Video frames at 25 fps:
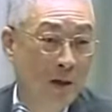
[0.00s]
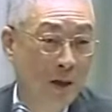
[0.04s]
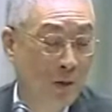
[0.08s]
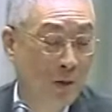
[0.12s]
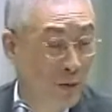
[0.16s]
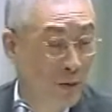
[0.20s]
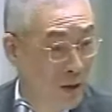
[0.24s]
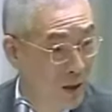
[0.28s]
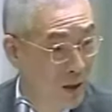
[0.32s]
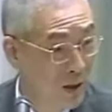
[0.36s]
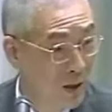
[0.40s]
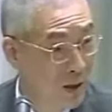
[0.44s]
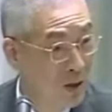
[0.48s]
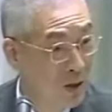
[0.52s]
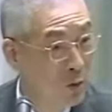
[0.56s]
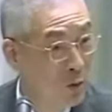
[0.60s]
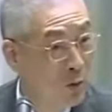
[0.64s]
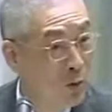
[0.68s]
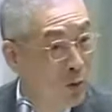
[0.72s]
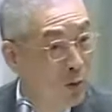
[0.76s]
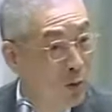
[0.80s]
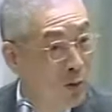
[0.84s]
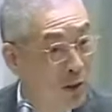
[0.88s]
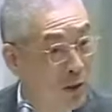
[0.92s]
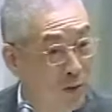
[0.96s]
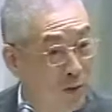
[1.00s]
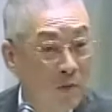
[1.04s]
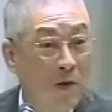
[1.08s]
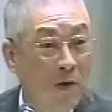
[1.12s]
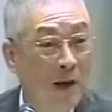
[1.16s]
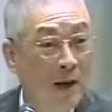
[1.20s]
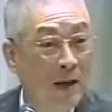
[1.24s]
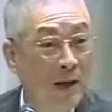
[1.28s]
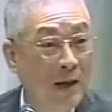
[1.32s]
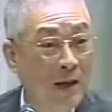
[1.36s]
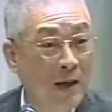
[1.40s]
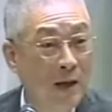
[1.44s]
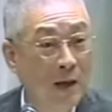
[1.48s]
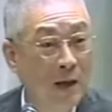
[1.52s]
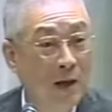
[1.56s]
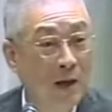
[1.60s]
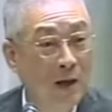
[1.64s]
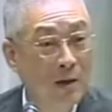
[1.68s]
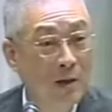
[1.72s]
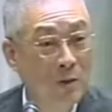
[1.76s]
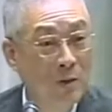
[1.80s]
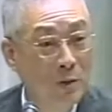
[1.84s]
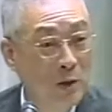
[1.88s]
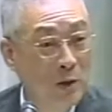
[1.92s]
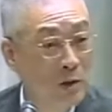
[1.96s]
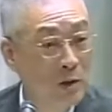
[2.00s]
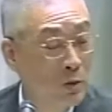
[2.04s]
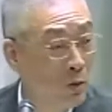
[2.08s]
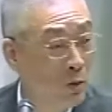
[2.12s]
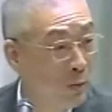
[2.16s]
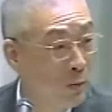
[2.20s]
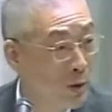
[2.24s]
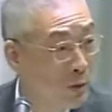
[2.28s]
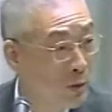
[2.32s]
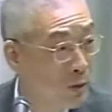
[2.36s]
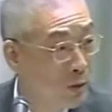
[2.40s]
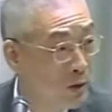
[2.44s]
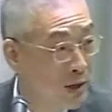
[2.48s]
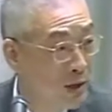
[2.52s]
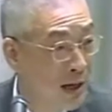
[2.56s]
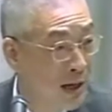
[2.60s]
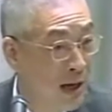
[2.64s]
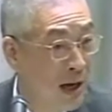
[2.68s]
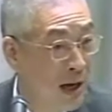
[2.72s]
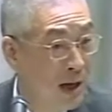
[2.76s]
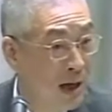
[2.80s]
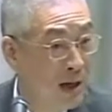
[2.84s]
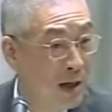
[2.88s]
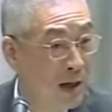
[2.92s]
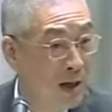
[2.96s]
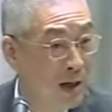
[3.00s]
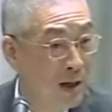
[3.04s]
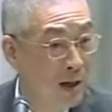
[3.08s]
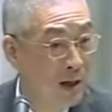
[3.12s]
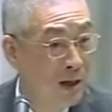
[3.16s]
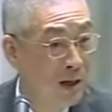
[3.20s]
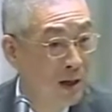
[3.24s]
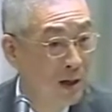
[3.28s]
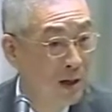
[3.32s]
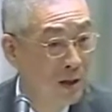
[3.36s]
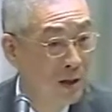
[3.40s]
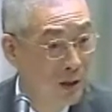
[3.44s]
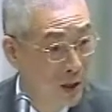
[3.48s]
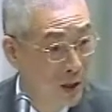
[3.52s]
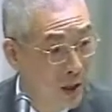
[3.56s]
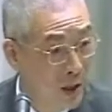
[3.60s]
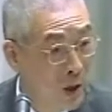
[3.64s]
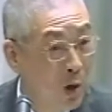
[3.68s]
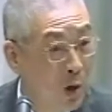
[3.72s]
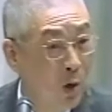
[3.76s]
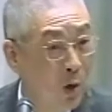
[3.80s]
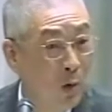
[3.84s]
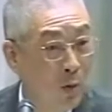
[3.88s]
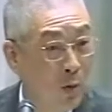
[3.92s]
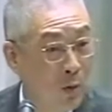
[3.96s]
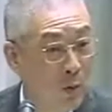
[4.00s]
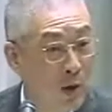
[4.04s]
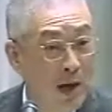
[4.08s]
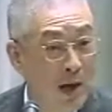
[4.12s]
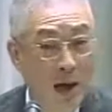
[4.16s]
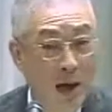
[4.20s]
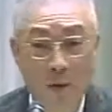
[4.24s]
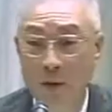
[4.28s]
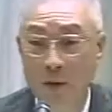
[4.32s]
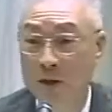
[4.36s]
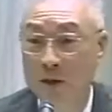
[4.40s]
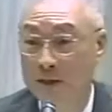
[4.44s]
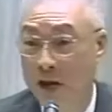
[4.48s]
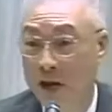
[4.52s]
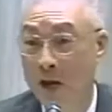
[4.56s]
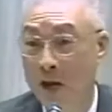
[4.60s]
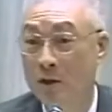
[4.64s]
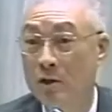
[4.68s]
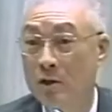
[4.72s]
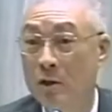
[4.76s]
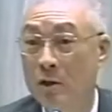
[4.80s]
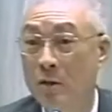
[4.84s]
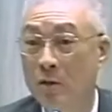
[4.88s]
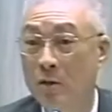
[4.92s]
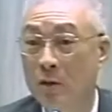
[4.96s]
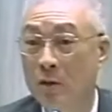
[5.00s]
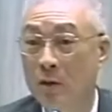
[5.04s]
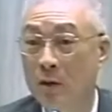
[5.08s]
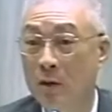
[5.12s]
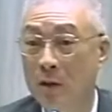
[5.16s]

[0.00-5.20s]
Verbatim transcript: 因为很多人反映啊，随着我们国家人口越来越长寿，